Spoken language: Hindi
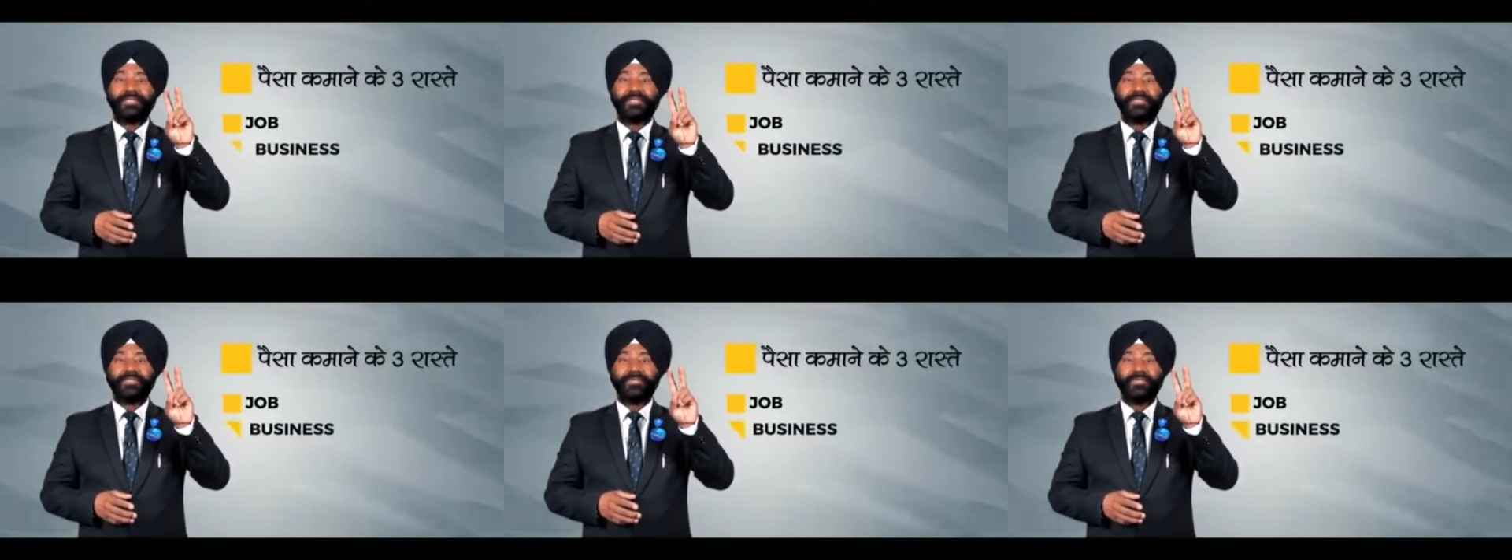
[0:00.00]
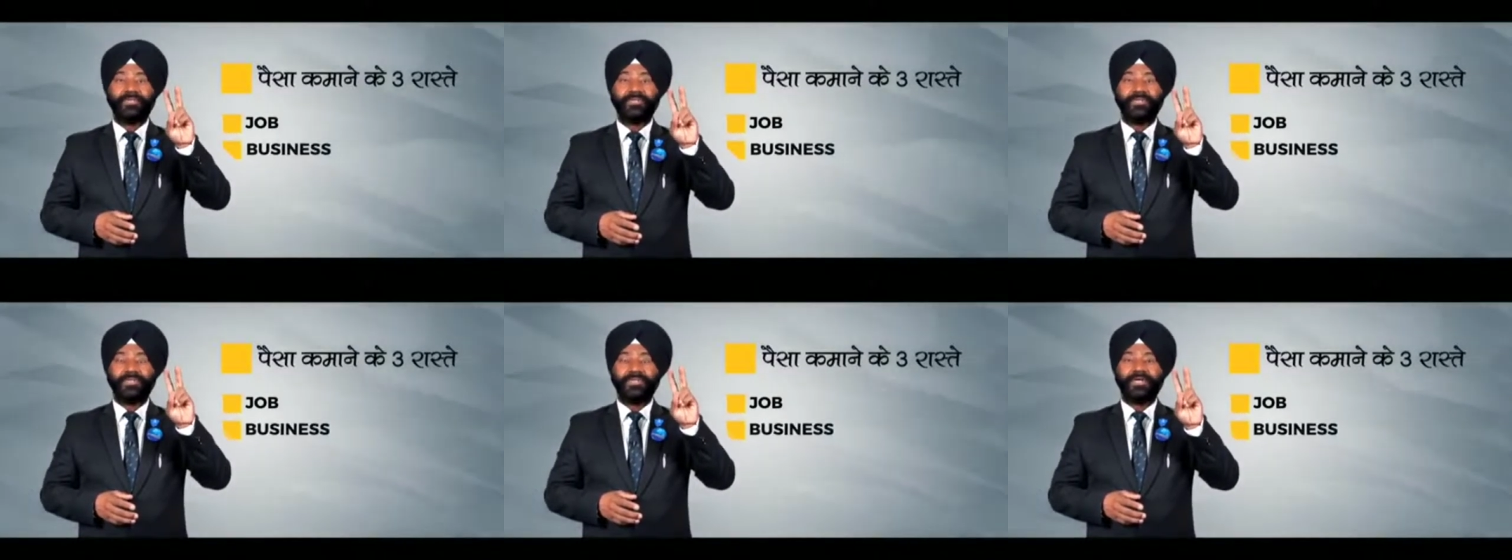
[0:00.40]
करते हो
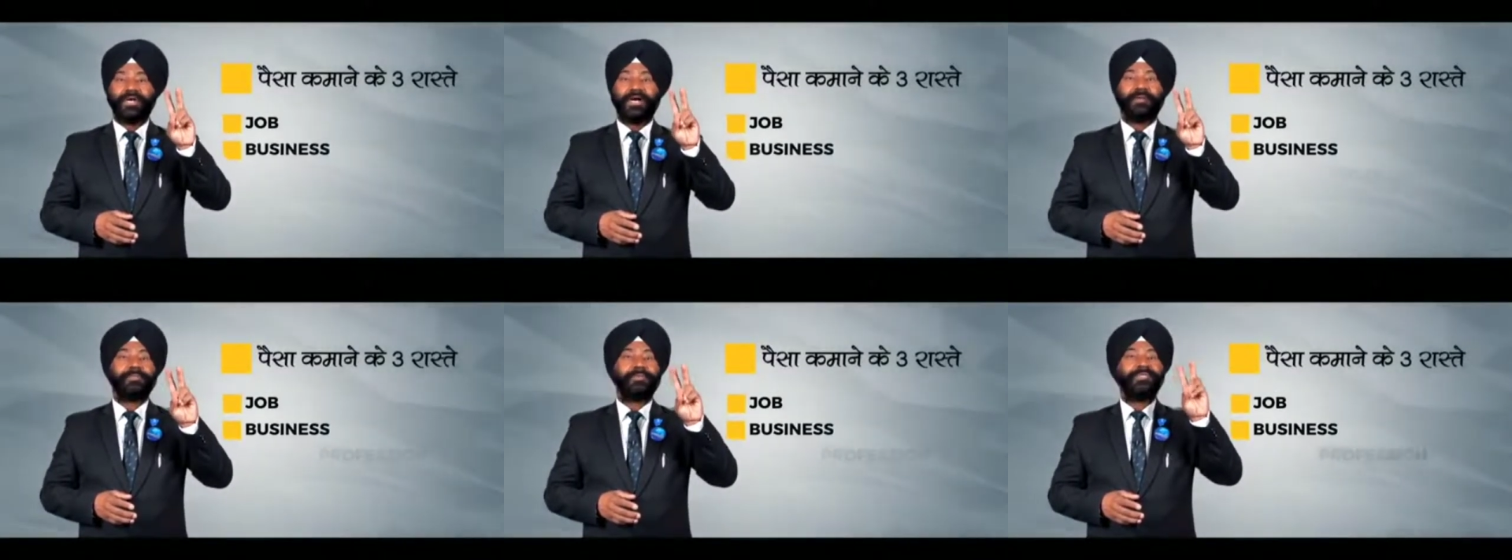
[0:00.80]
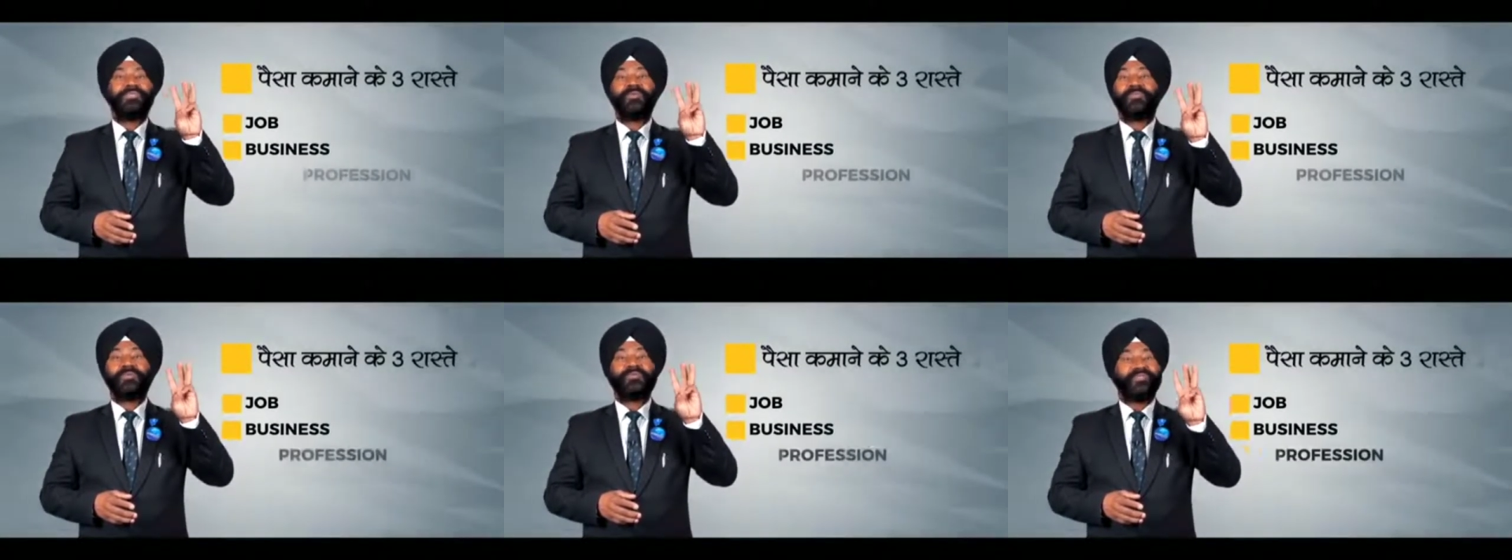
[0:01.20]
आप
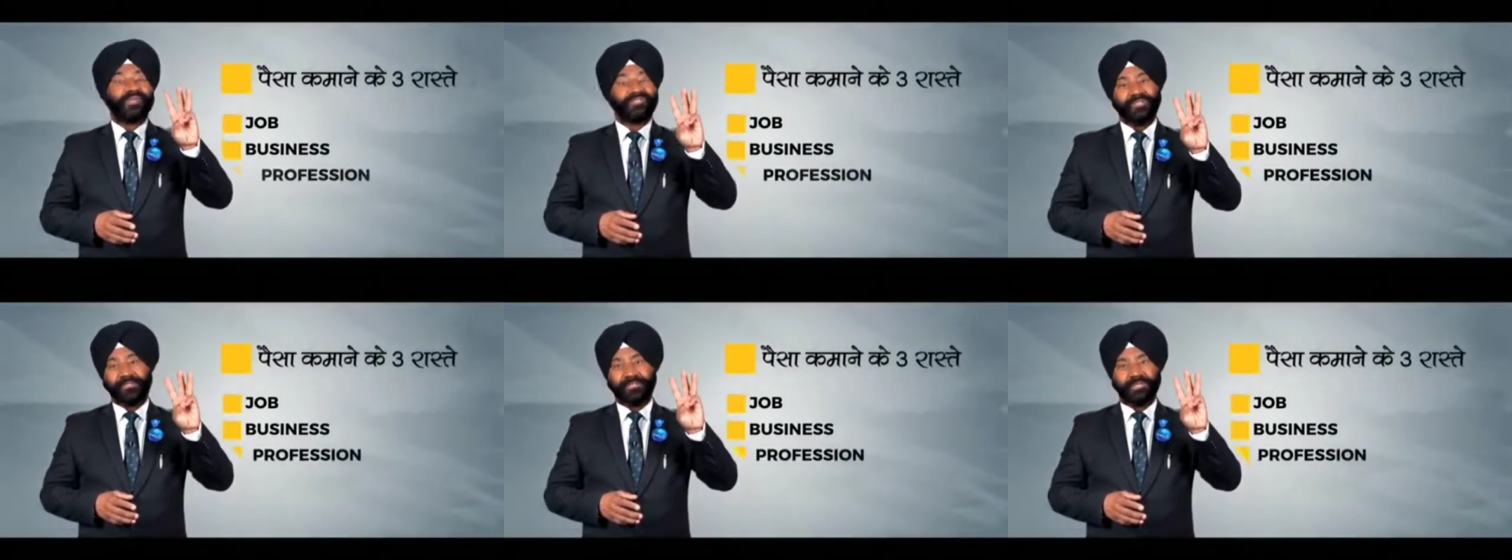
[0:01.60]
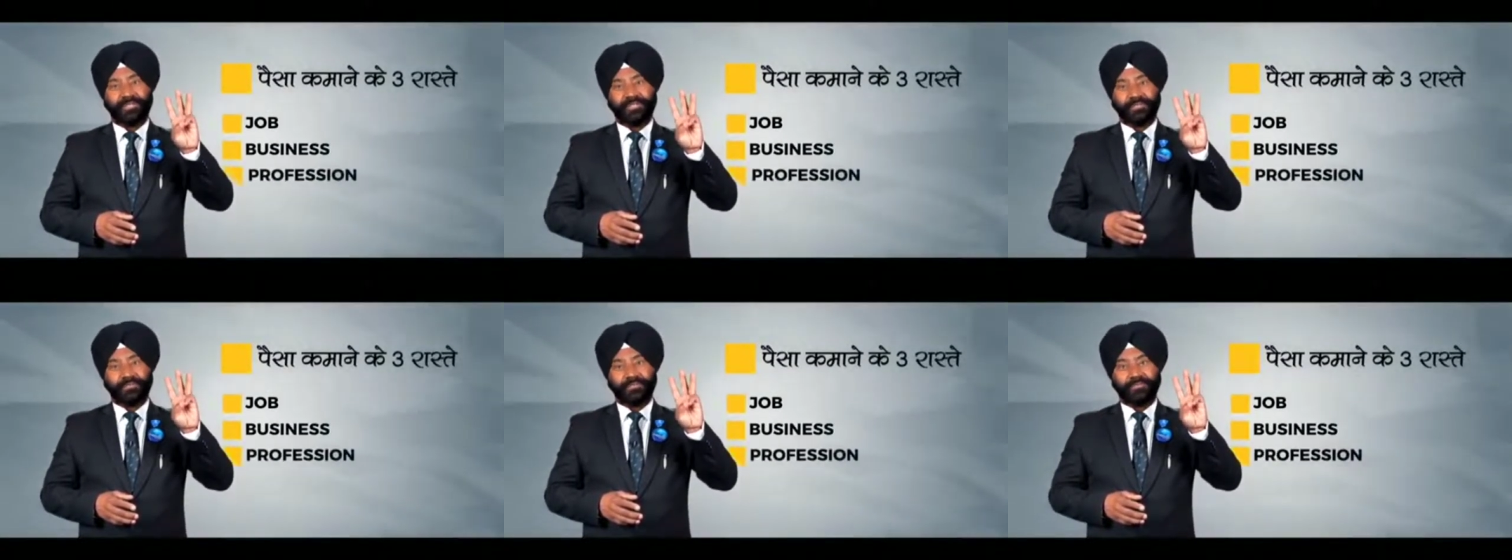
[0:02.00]
किसी प्रोफेशन में
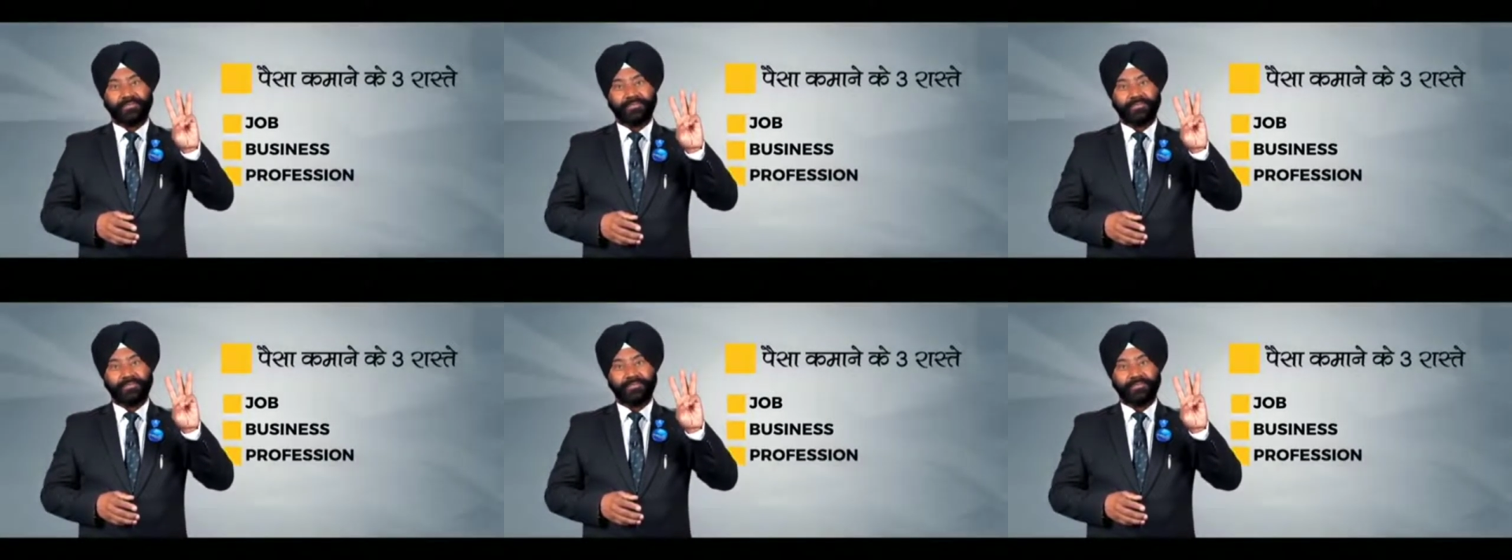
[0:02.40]
जाते हो